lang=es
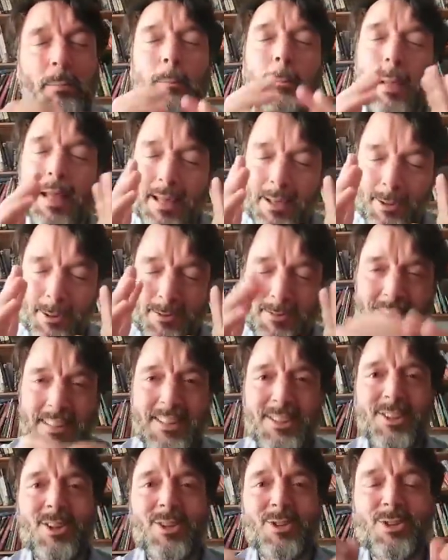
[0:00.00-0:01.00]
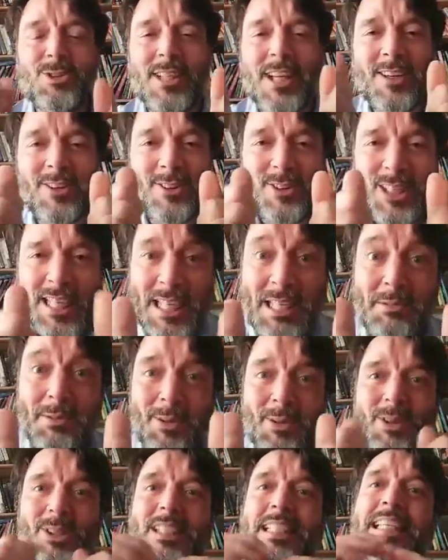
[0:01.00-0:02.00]
Pero si os gustan los
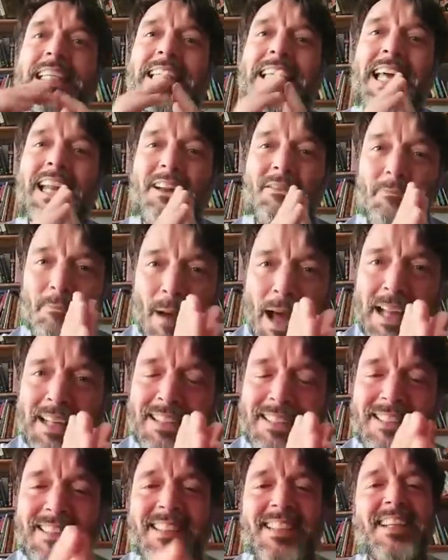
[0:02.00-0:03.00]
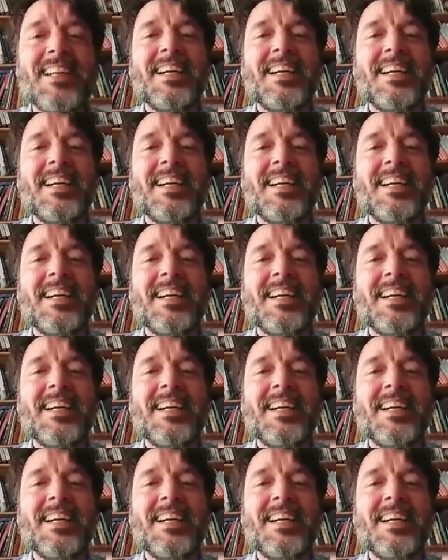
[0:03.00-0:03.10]
libros y el pan,